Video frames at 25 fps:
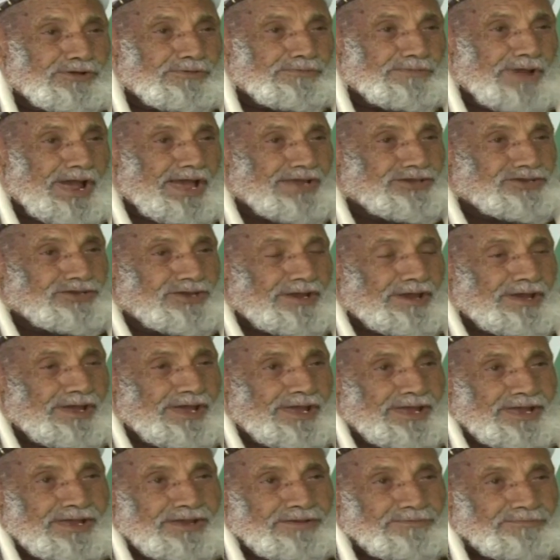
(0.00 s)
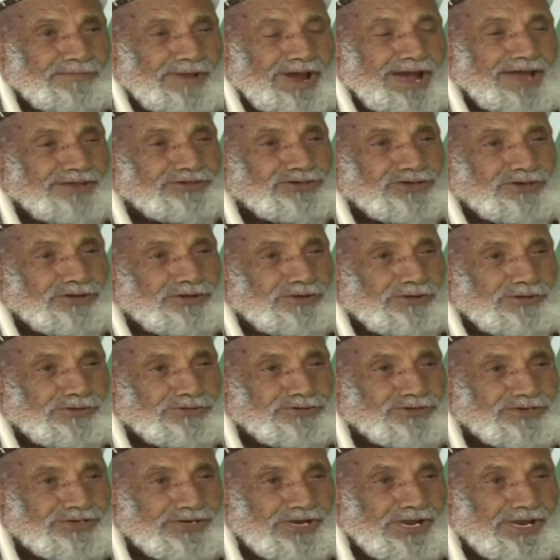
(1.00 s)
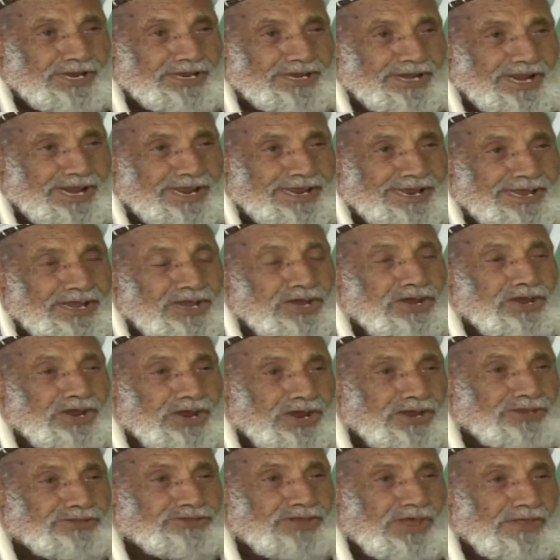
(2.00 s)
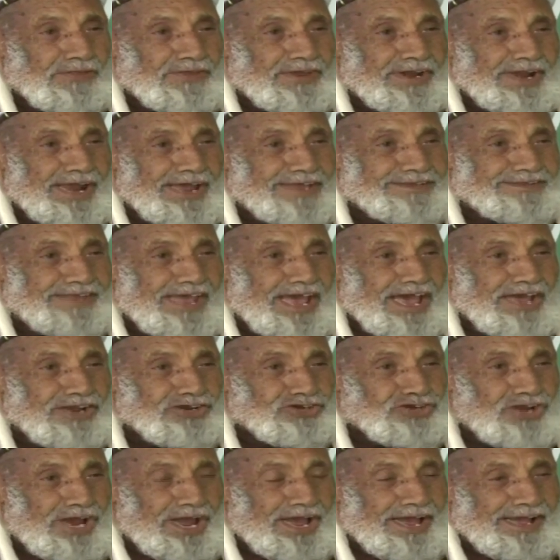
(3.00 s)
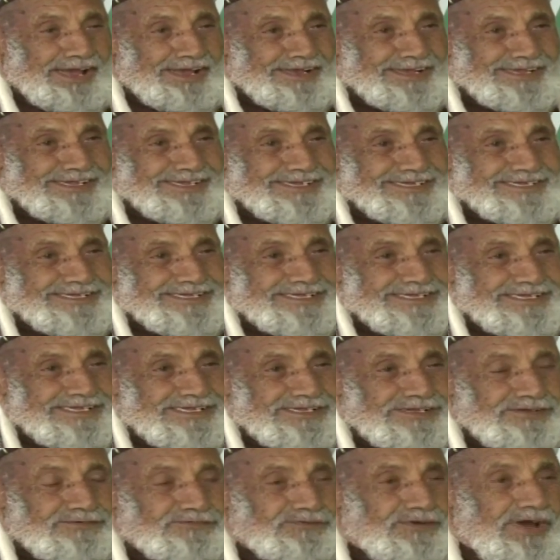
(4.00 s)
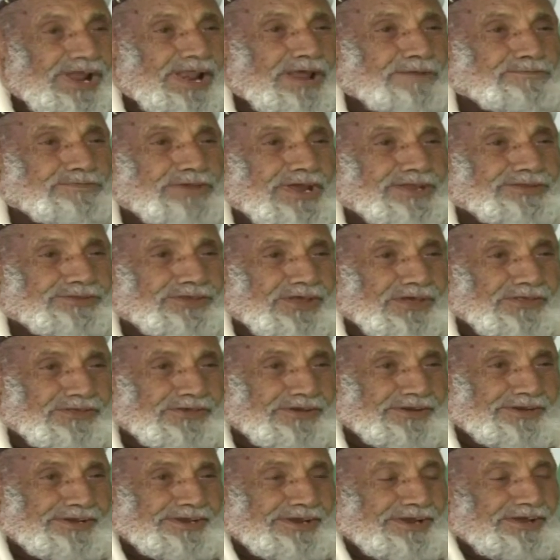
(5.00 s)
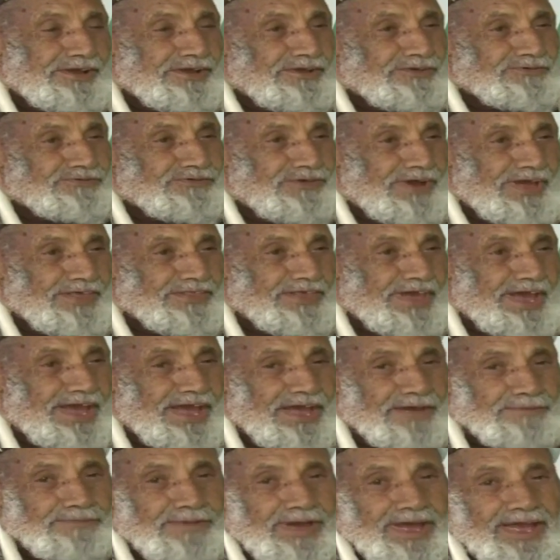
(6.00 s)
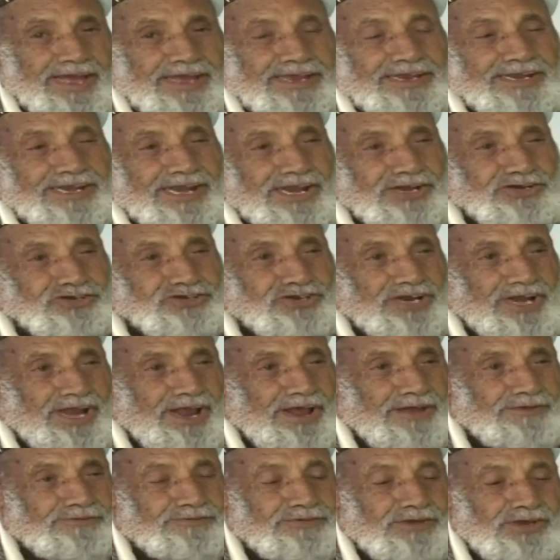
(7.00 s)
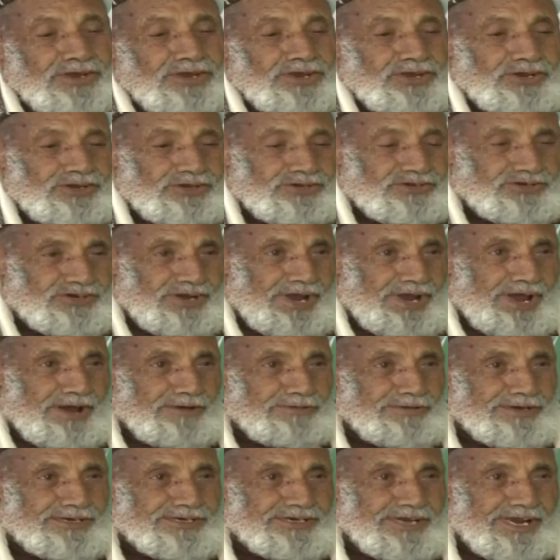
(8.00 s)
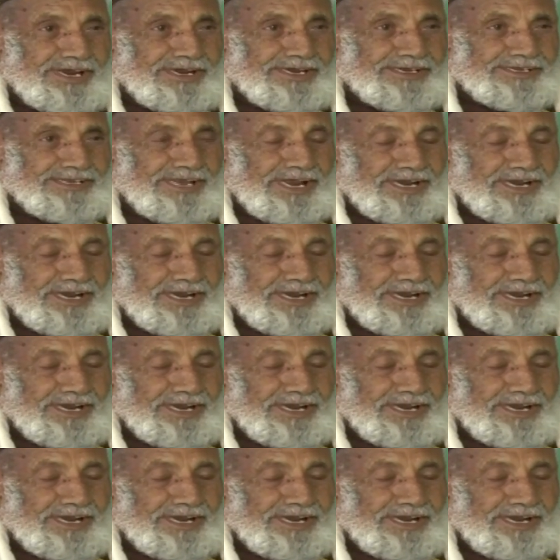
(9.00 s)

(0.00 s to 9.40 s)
ما أس... ما أتصلحوش انتظر حتى أرجع فلم ينتظر فذهب إلى الجراف جاء السيد